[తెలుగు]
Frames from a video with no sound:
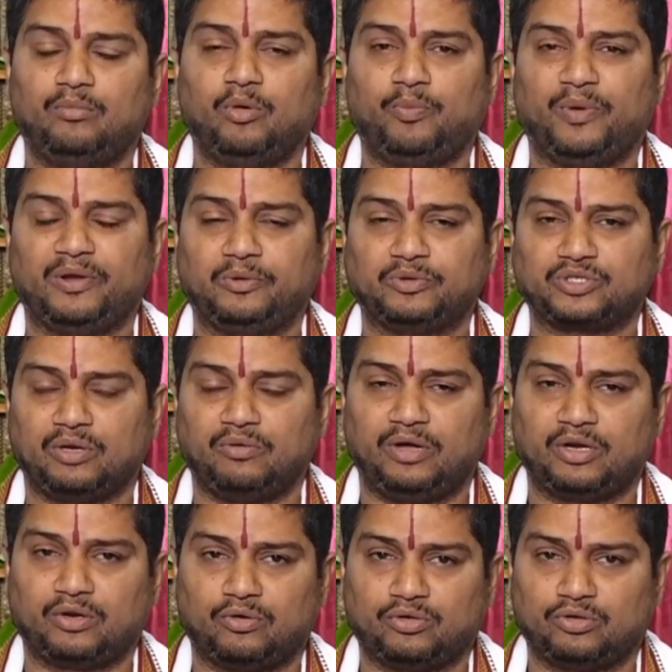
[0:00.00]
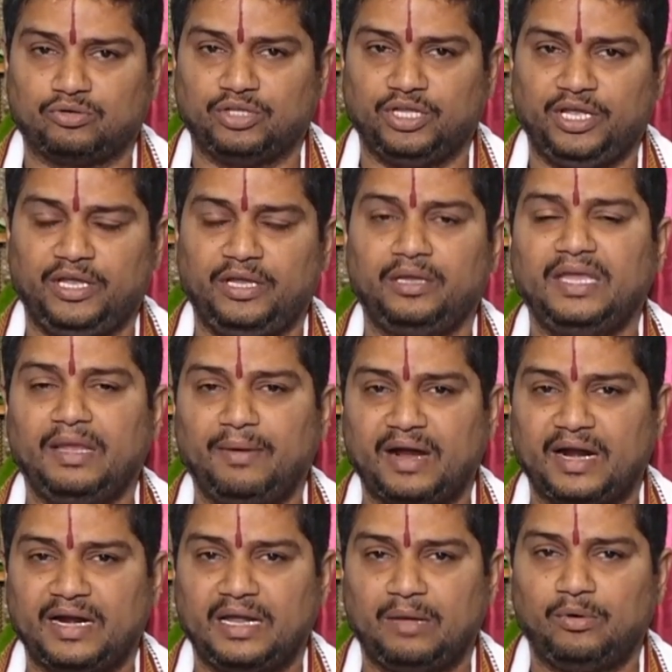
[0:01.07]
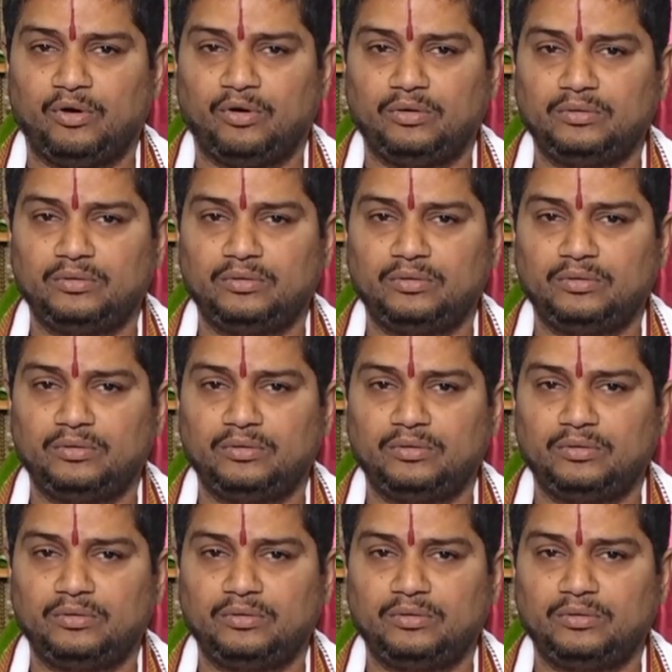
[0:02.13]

ముప్పై నిమిషాల వరకు ఉంటుంది యమగండము